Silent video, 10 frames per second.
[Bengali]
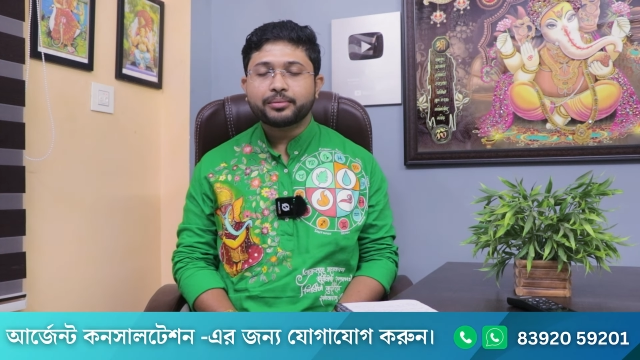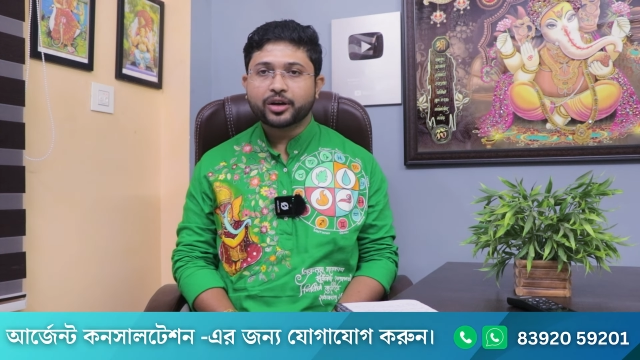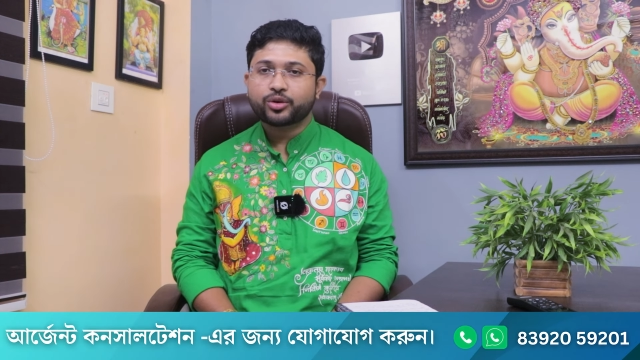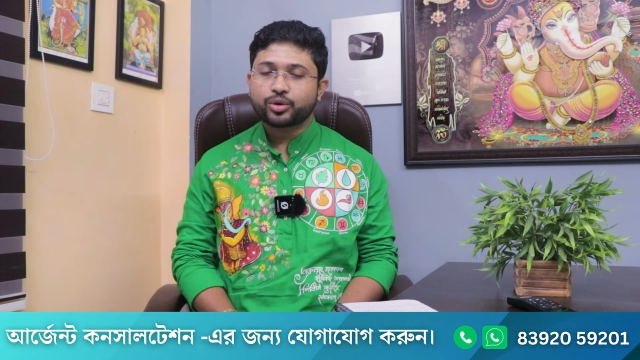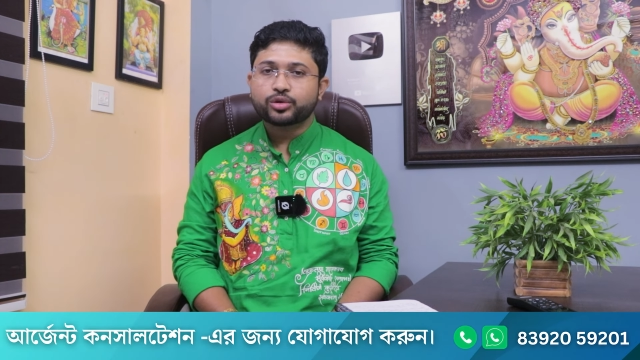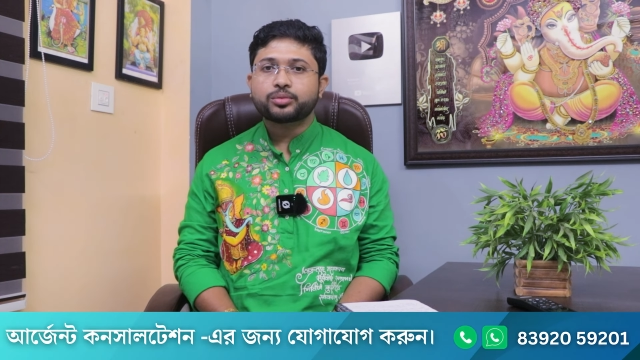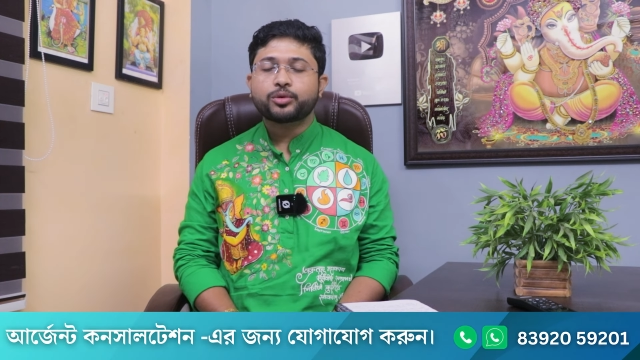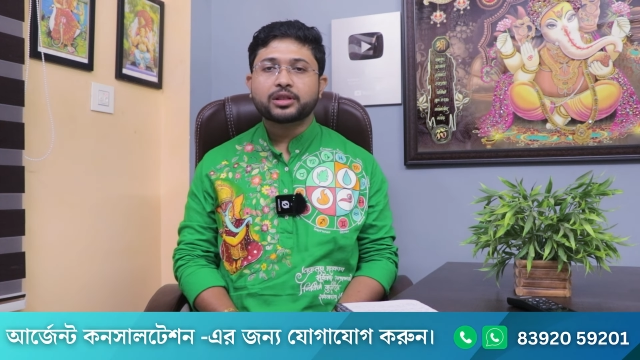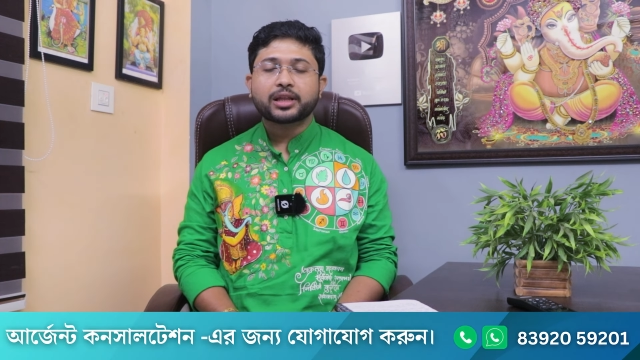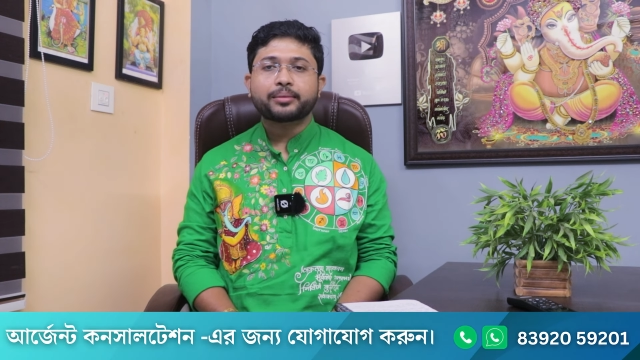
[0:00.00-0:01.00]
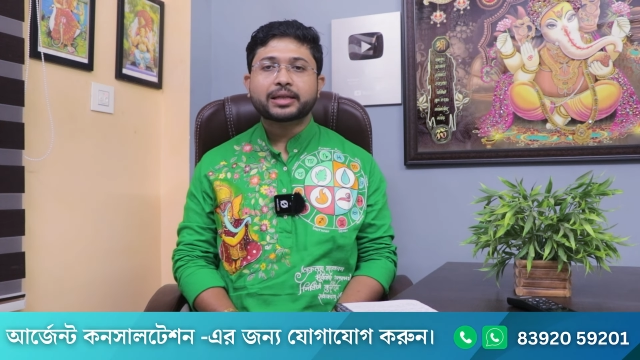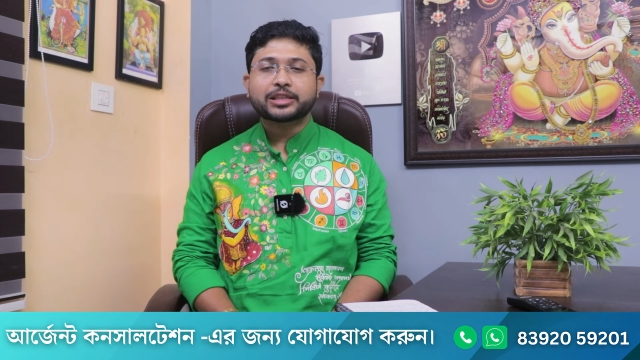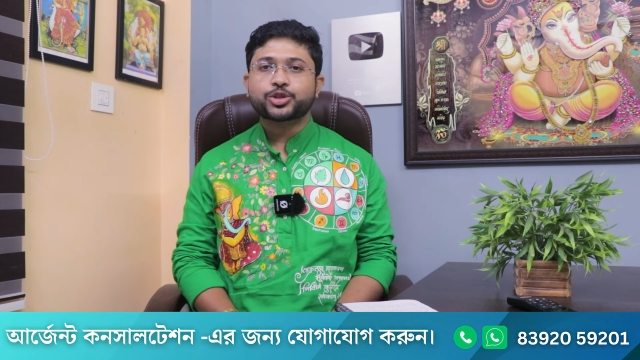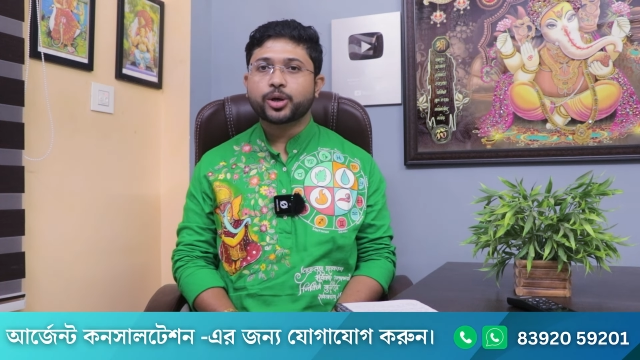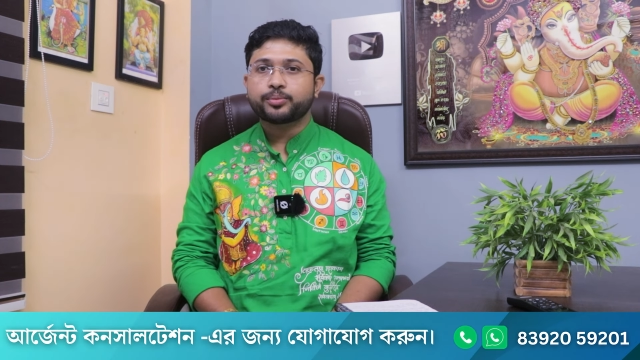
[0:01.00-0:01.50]
বা গ্রোথ বলতে আমরা
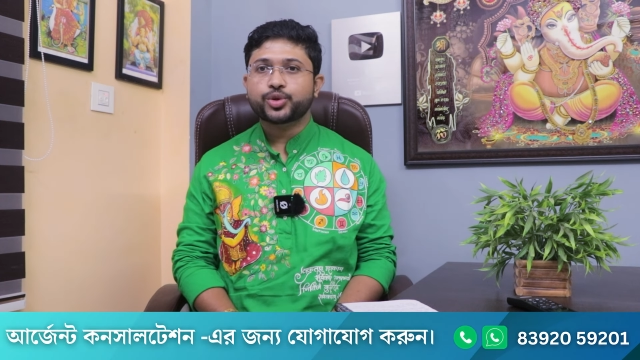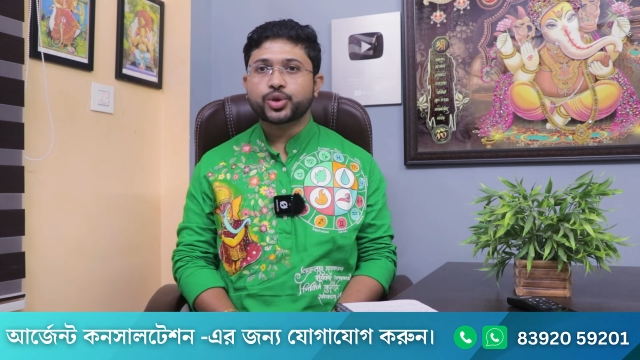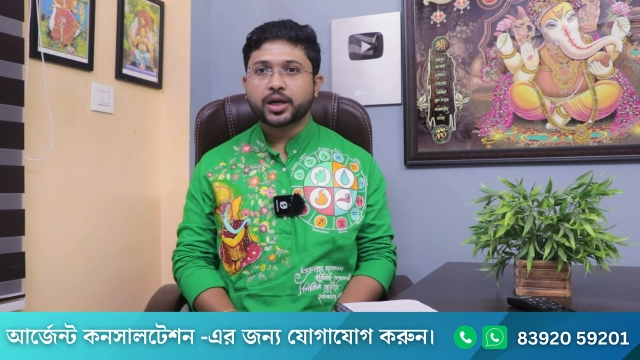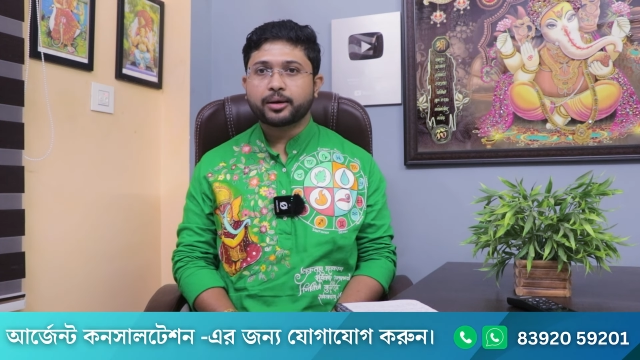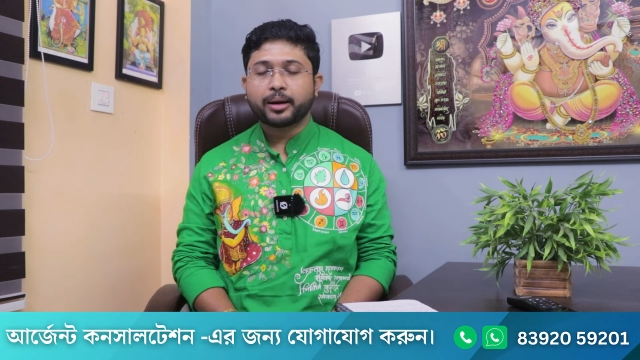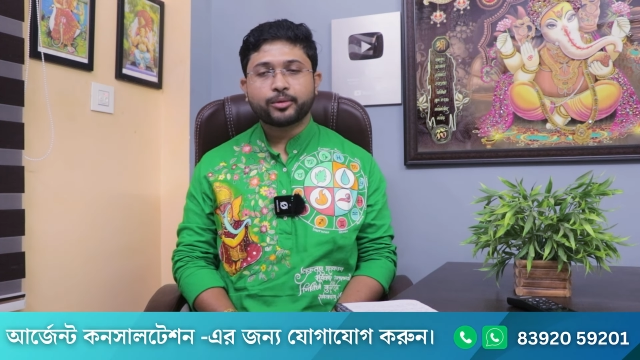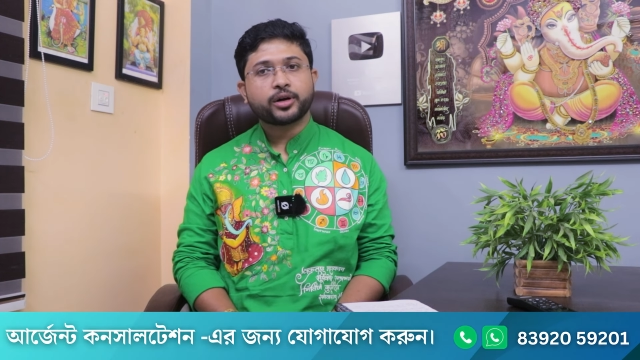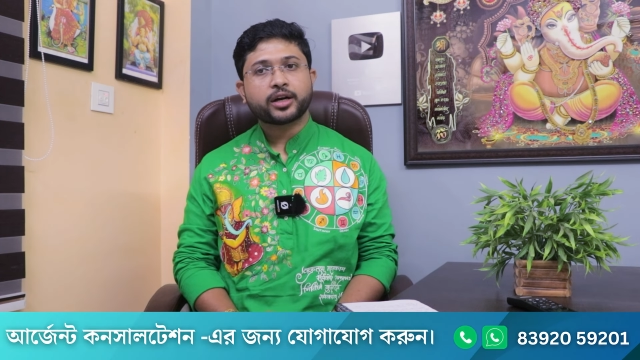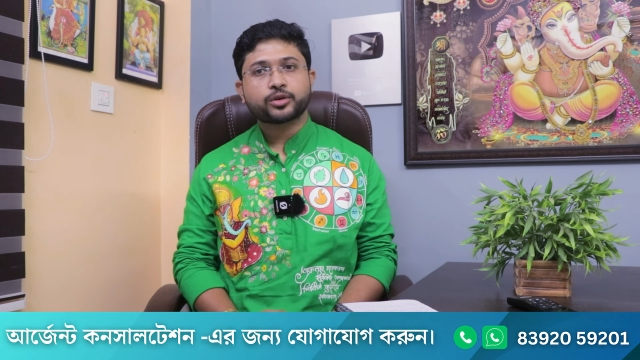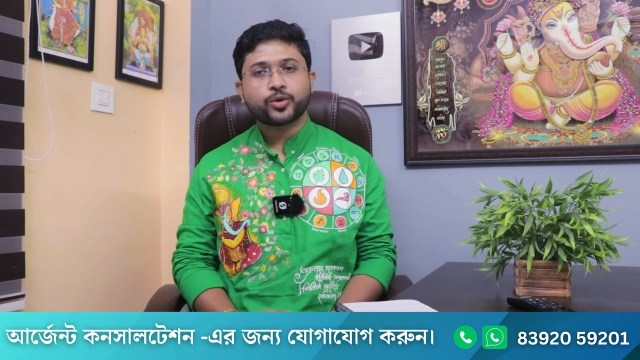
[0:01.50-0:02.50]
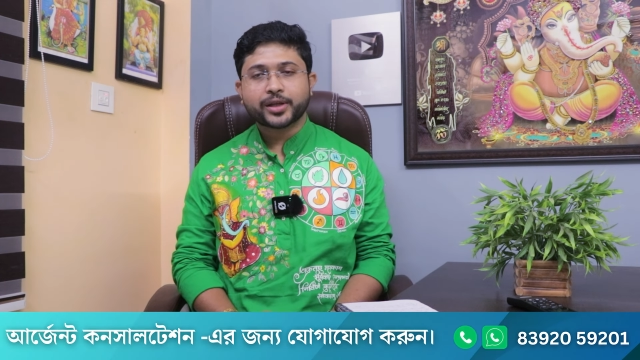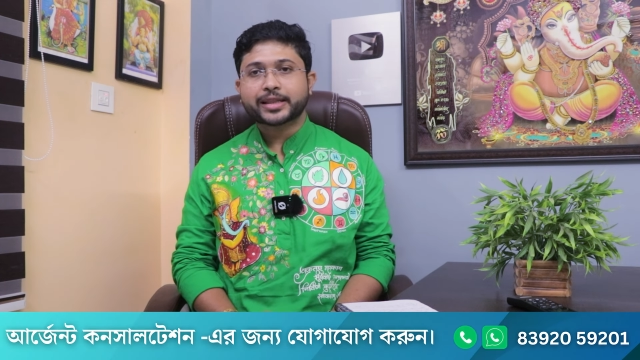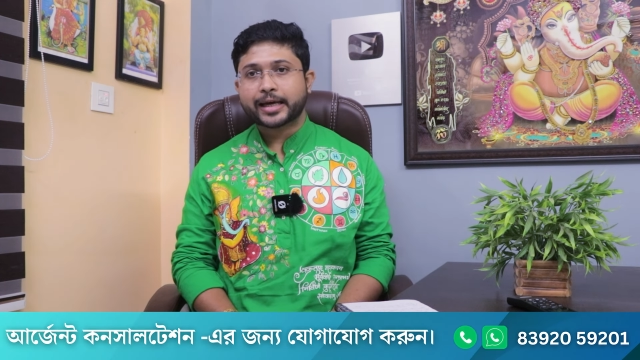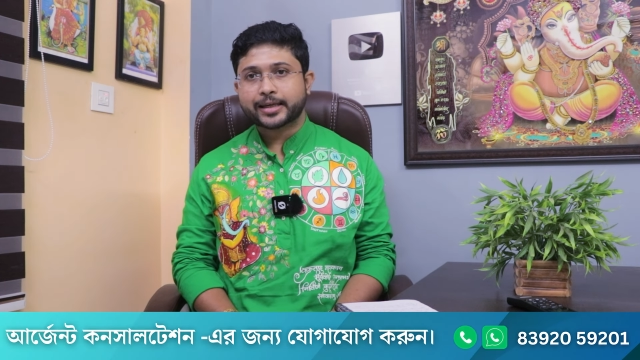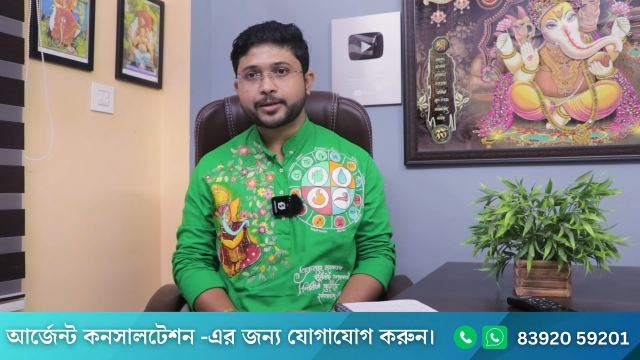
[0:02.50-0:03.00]
যে শব্দটা ব্যবহার করে
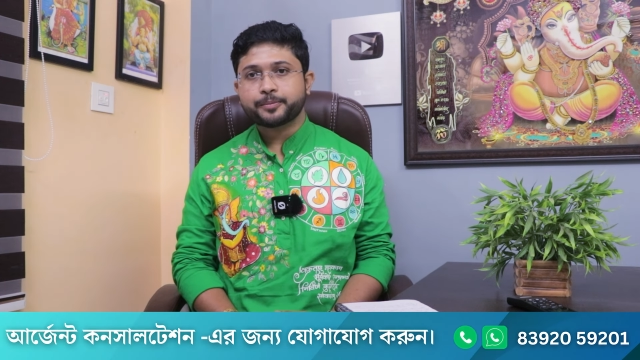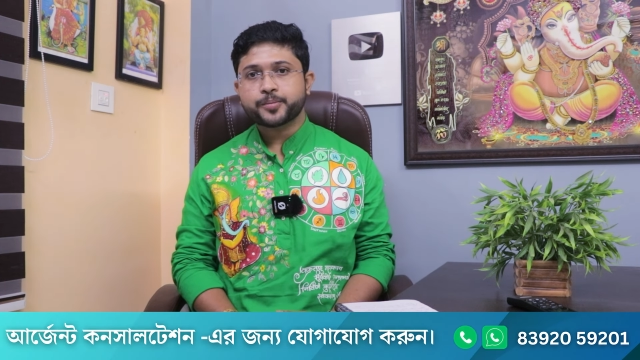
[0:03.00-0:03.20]
থাকি